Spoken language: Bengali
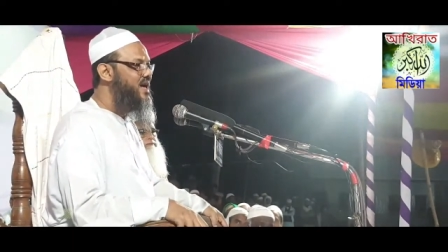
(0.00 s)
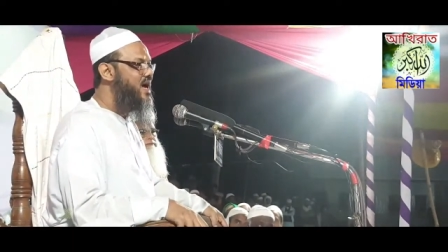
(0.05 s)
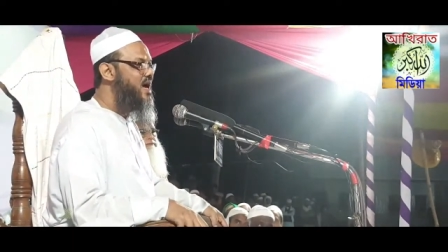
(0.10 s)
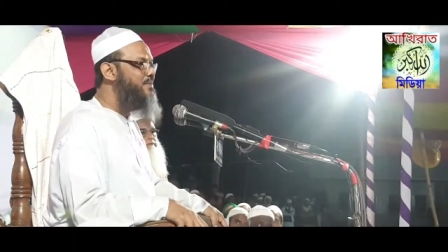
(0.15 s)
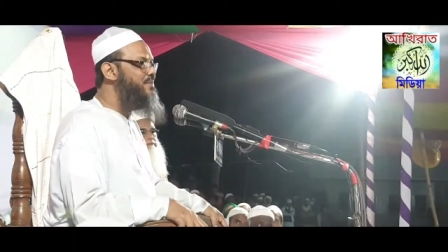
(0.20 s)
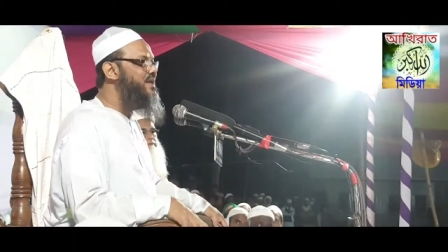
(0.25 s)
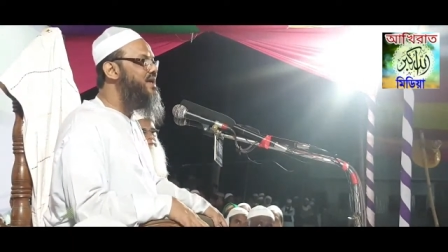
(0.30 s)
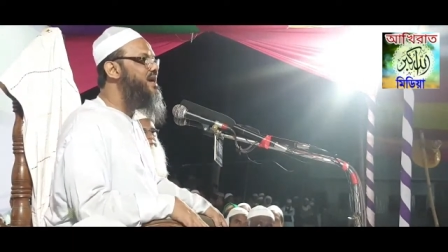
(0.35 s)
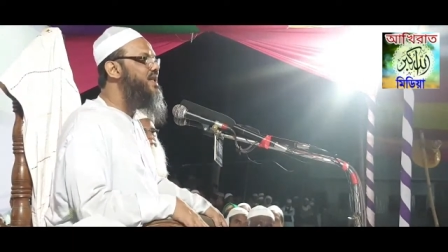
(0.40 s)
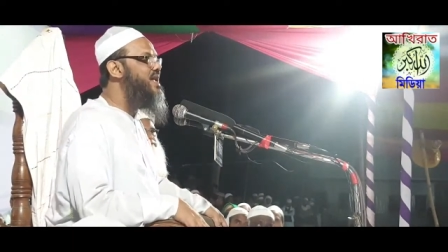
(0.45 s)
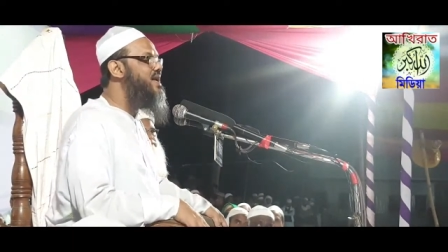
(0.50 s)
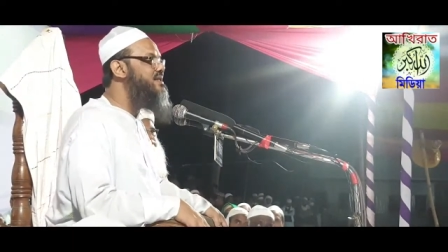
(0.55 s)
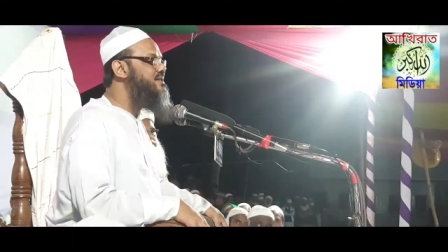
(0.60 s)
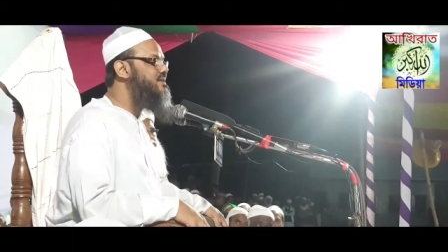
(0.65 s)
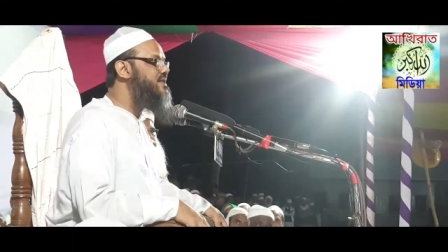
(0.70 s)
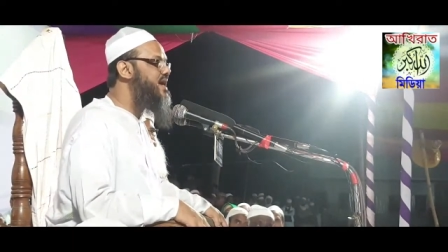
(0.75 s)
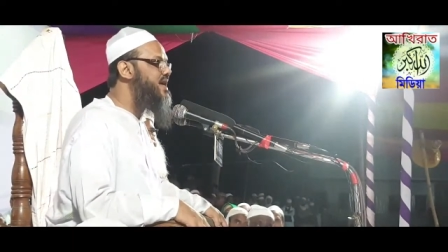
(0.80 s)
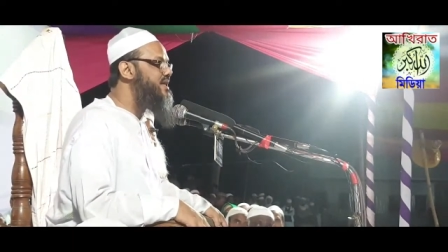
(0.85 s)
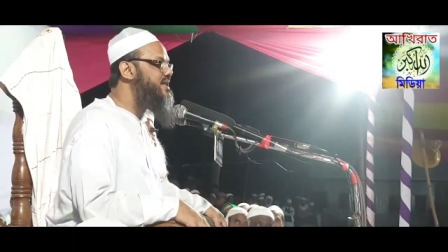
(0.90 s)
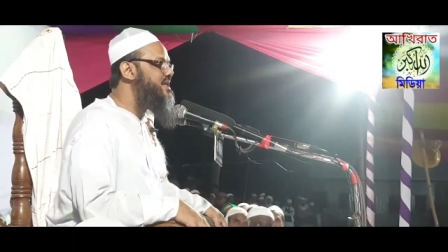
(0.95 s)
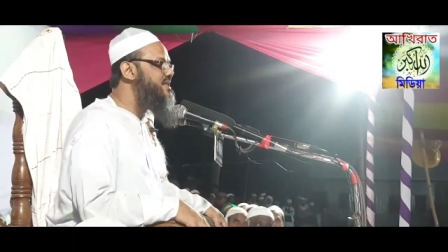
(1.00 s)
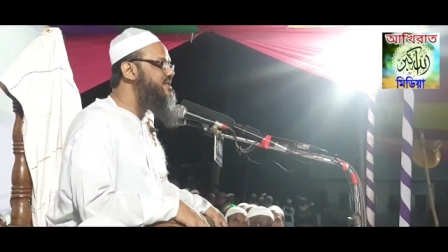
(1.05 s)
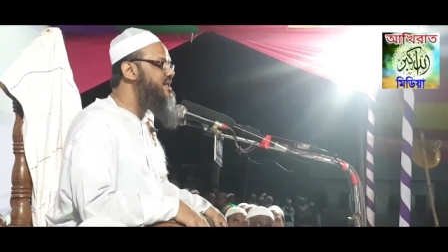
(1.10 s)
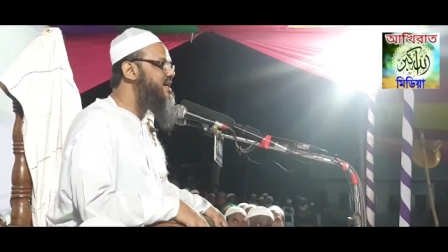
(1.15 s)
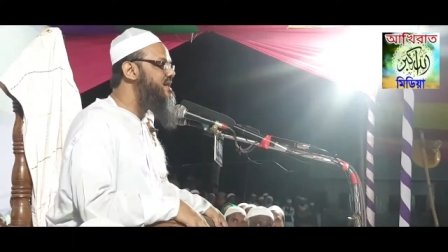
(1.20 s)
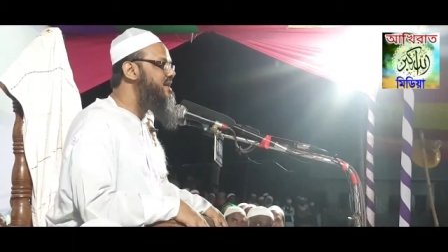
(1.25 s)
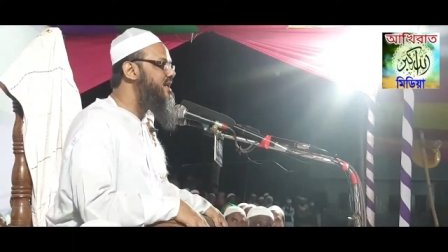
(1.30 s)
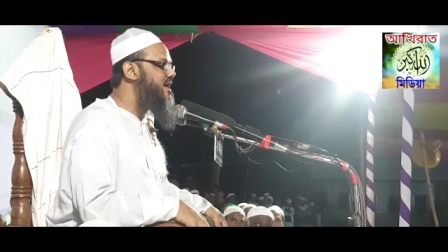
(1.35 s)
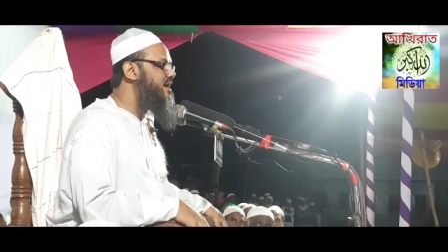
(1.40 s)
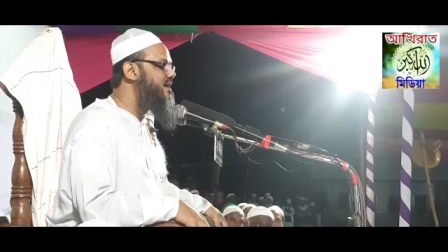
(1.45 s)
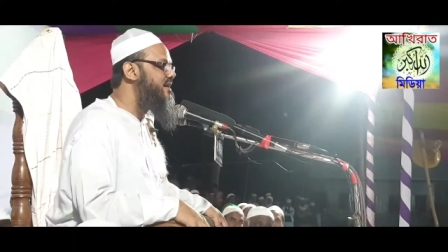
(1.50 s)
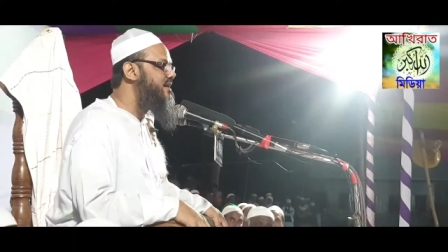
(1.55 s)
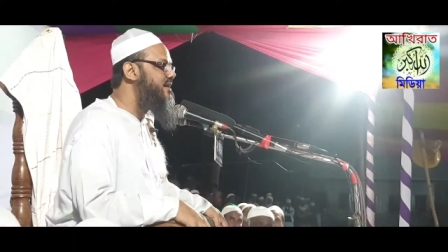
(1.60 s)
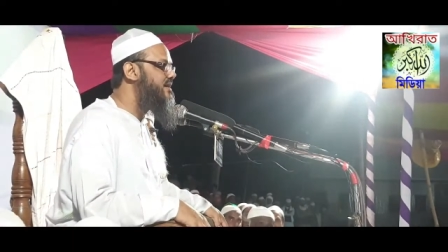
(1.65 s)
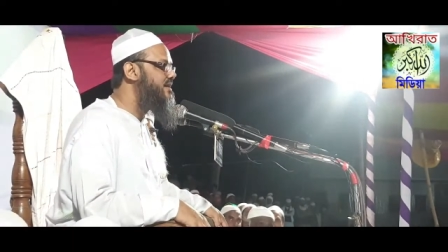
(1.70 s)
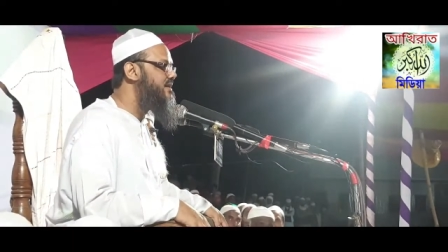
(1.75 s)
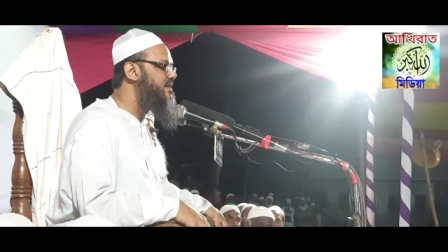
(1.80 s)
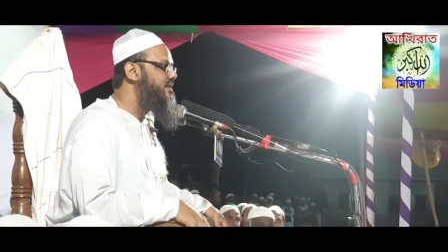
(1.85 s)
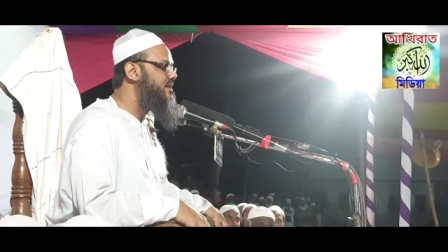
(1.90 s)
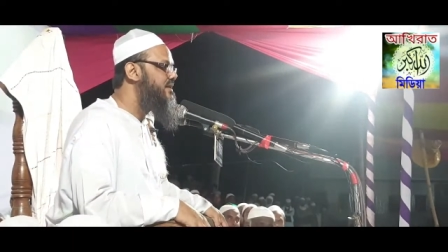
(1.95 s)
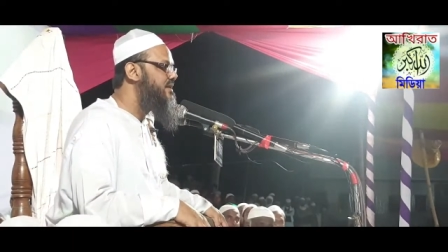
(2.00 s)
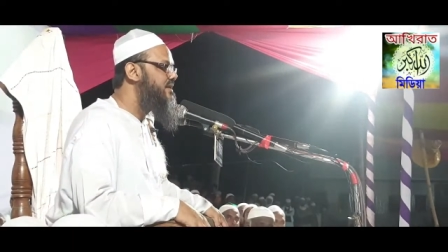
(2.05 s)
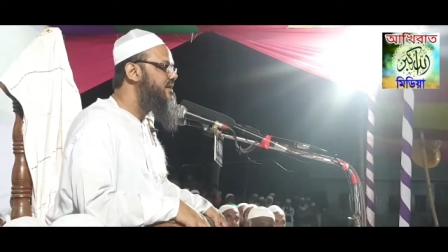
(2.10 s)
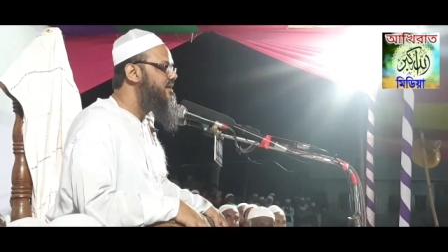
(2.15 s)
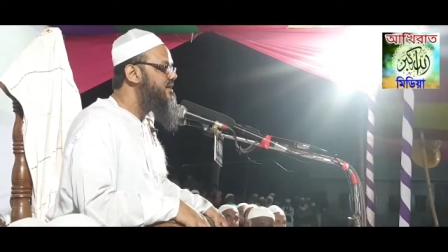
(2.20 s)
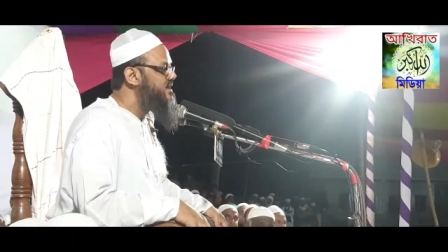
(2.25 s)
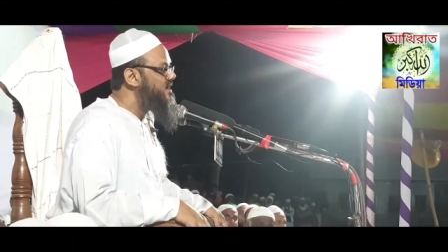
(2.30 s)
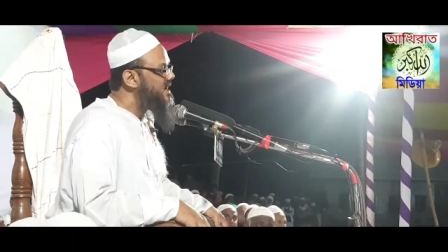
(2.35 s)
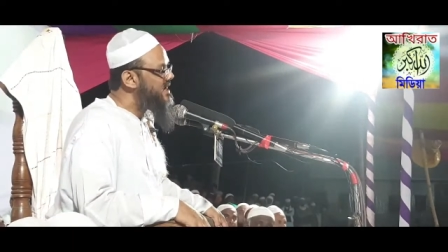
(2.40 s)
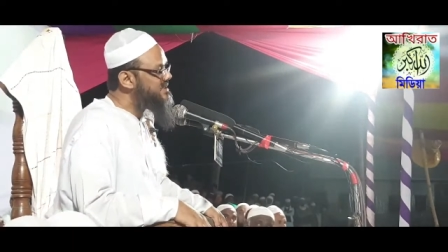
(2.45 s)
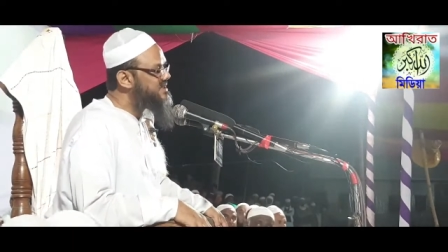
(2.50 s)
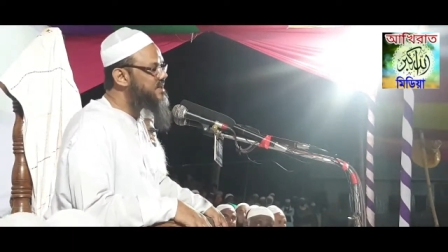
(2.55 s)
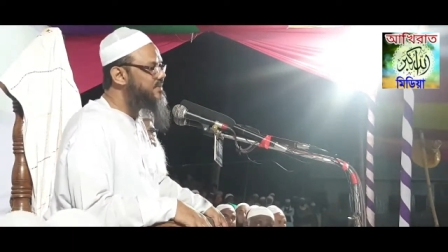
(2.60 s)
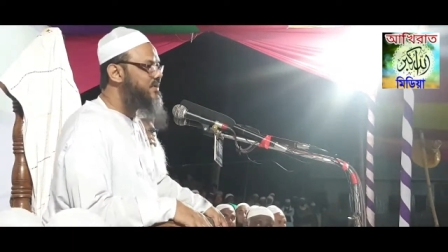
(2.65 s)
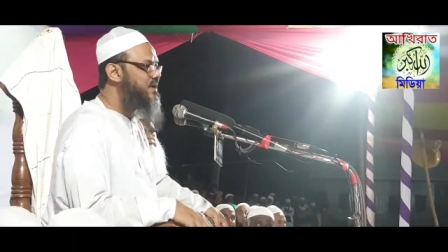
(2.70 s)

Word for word: আমি ঘেরান চাই কি চাই না আচ্ছা